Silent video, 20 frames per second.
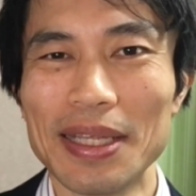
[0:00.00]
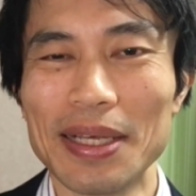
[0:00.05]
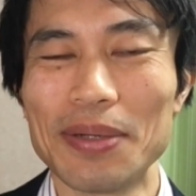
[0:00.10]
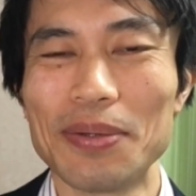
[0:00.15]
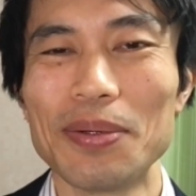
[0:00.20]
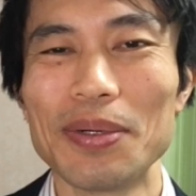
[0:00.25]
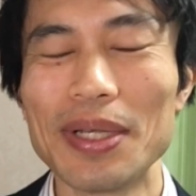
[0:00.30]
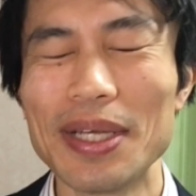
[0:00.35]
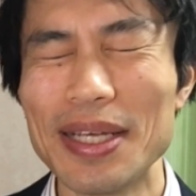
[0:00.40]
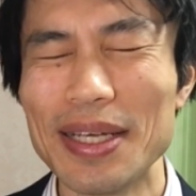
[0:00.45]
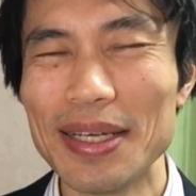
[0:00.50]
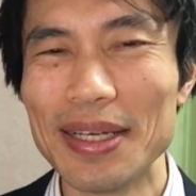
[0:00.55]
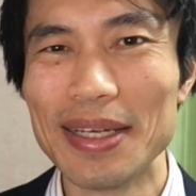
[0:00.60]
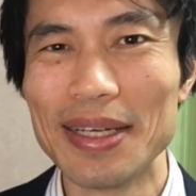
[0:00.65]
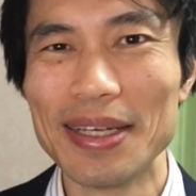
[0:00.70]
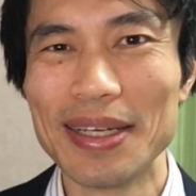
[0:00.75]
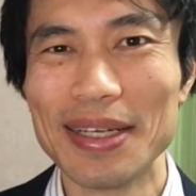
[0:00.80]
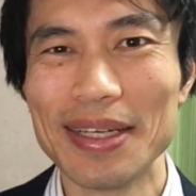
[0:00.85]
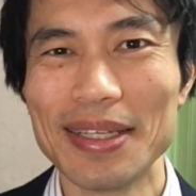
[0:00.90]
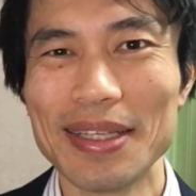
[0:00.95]
こ
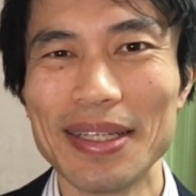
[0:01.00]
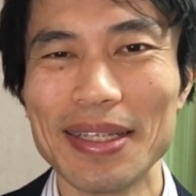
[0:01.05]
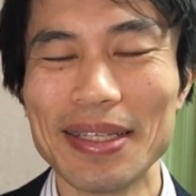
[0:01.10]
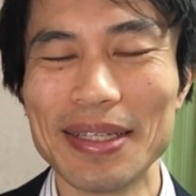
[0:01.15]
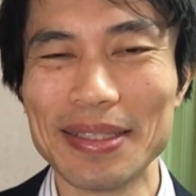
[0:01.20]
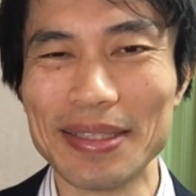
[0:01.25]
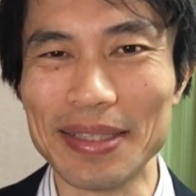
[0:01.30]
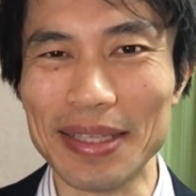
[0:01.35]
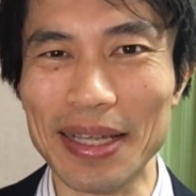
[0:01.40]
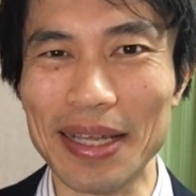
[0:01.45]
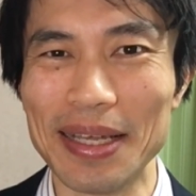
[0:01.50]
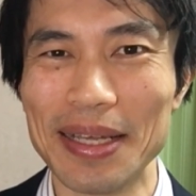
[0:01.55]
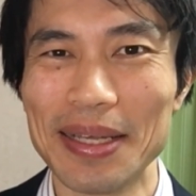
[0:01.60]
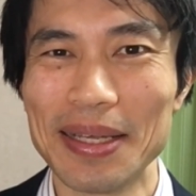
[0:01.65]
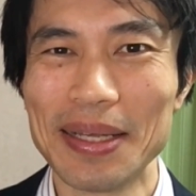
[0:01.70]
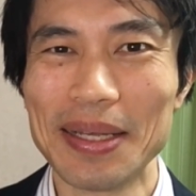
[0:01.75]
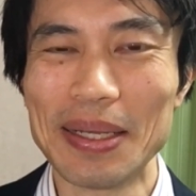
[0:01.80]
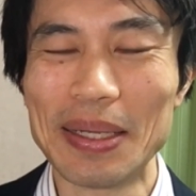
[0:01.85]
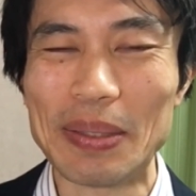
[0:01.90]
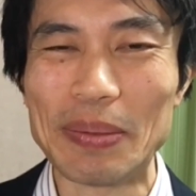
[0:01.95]
れでですね、
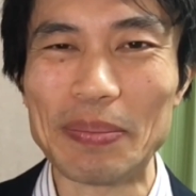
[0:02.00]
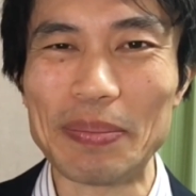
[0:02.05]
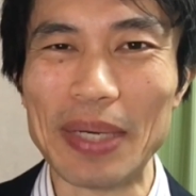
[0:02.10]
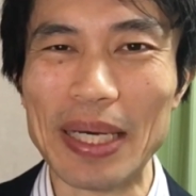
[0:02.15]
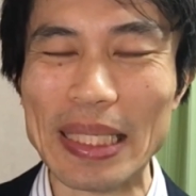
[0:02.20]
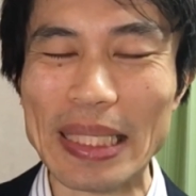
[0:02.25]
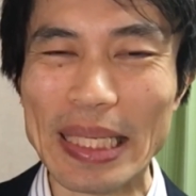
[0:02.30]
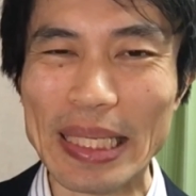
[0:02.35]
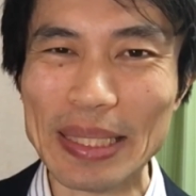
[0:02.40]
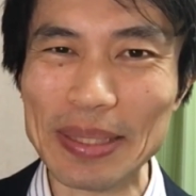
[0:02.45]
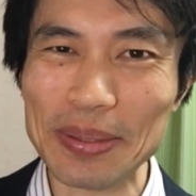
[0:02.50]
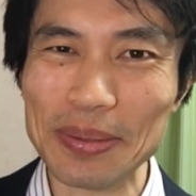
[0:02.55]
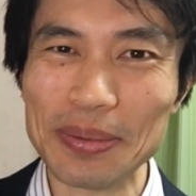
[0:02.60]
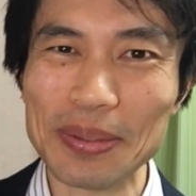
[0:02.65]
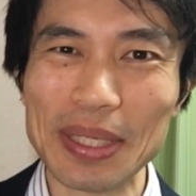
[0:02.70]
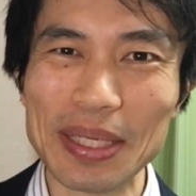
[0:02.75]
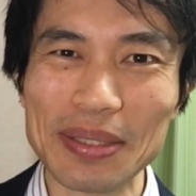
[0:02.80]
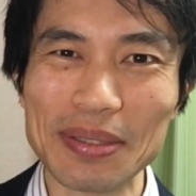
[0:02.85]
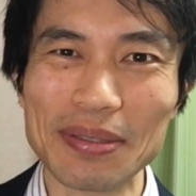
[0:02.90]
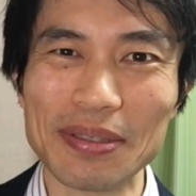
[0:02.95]
まあなんと
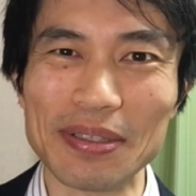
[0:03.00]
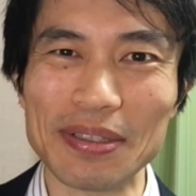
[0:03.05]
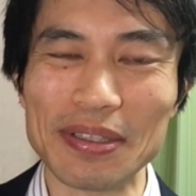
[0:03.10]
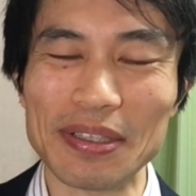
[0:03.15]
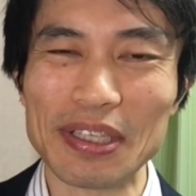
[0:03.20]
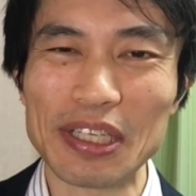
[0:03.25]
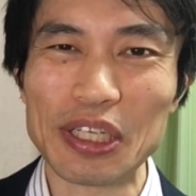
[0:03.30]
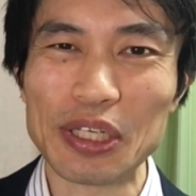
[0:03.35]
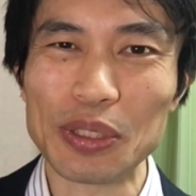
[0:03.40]
なく